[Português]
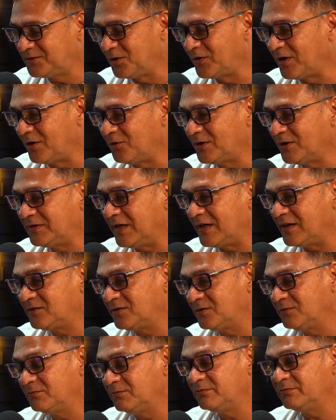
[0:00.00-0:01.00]
o que
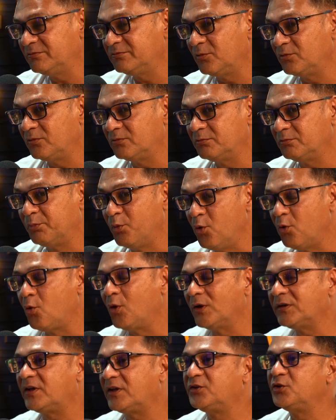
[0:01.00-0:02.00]
acontece? Por
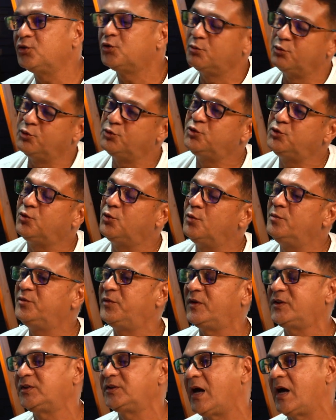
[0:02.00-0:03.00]
conta disso, muitos clubes
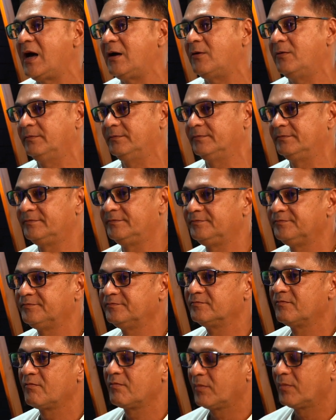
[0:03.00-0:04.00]
fecharam.
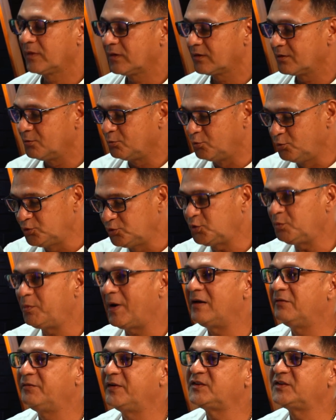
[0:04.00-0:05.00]
Muitos
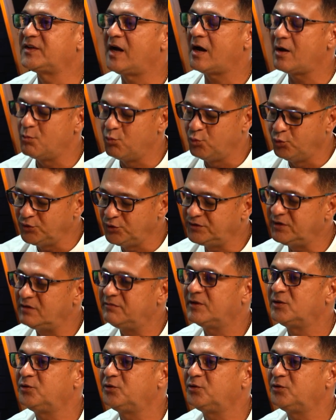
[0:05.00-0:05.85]
bailes fecharam, muitos eventos